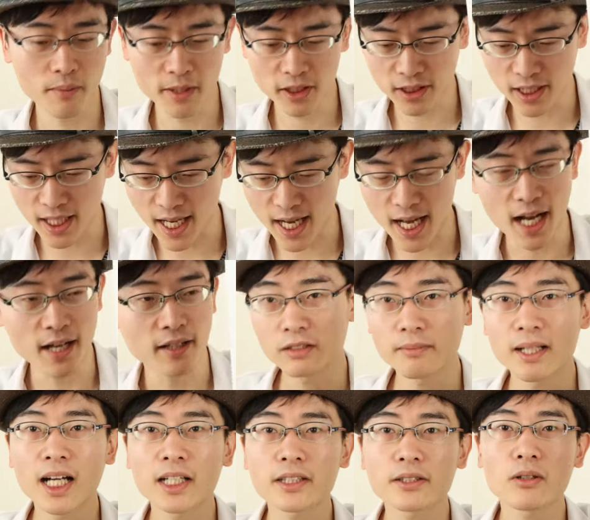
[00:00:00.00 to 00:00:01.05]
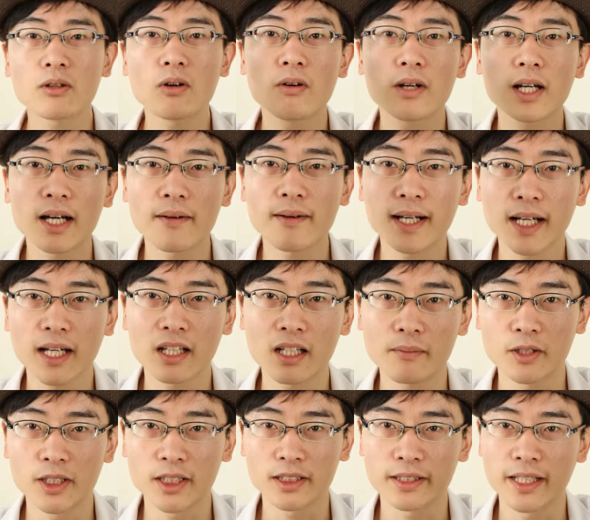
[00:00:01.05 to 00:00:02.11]
こえました。スマートフォン側からで
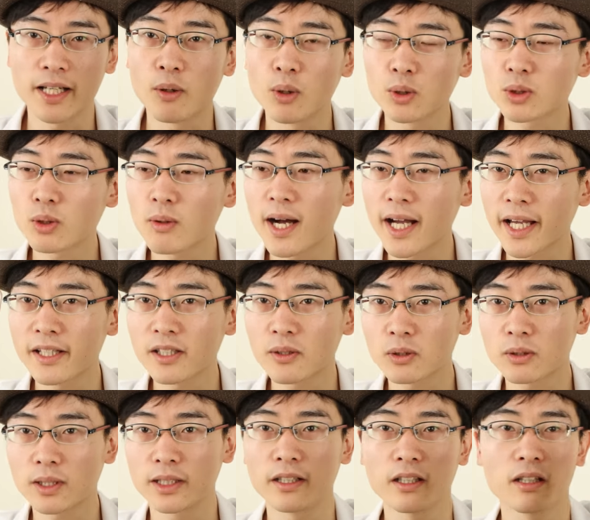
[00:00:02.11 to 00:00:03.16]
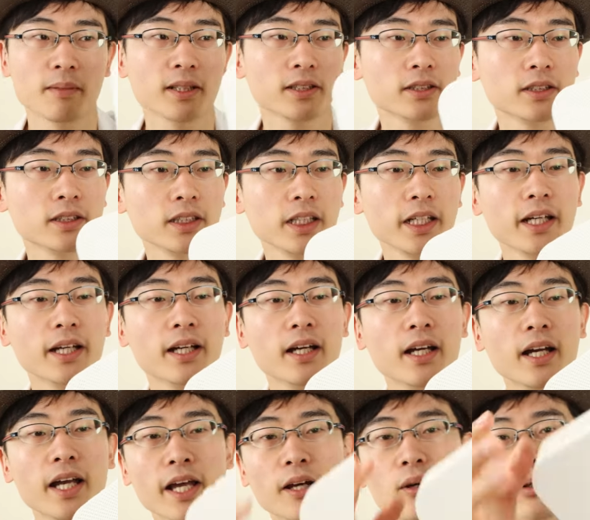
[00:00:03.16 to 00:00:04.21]
もですね、音を上げることができますし、
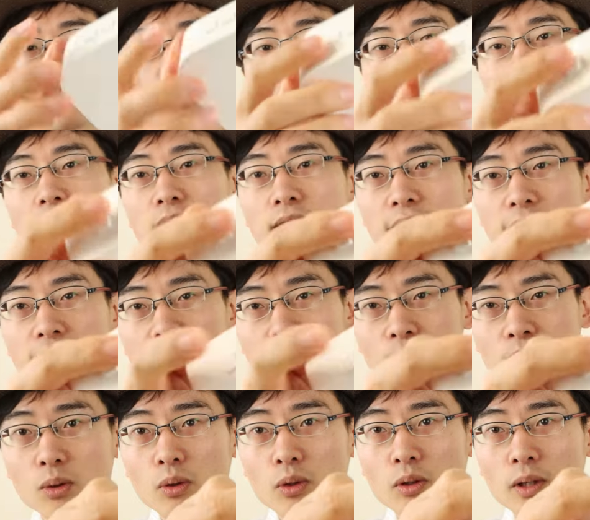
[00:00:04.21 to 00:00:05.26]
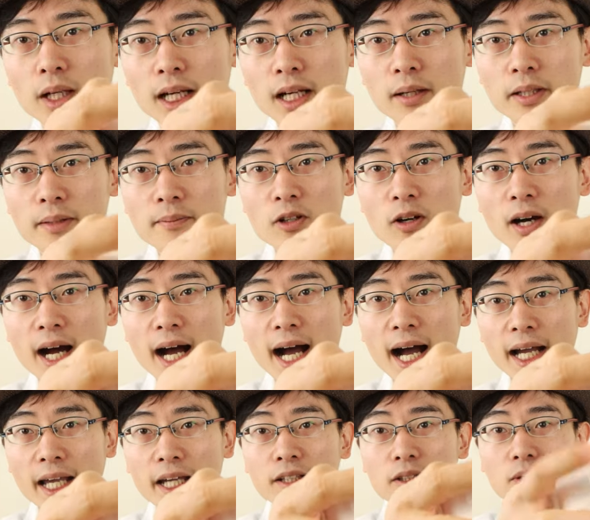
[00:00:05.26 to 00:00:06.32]
この本体のところからでも
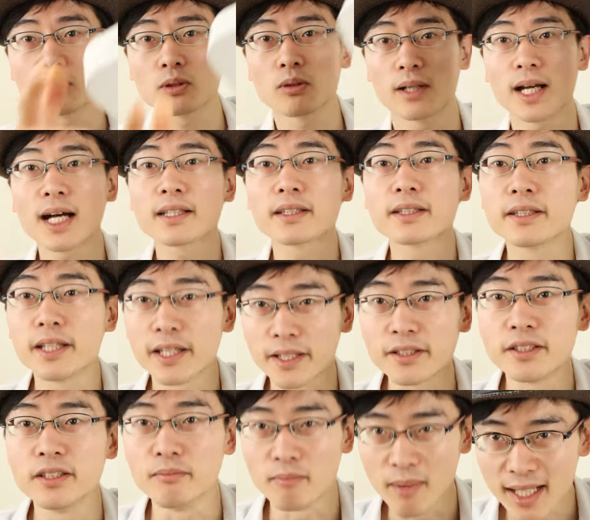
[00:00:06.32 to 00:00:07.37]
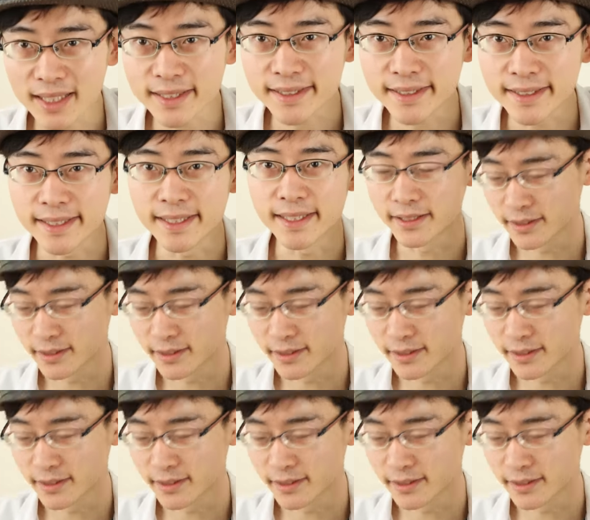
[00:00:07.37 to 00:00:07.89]
上げることができます。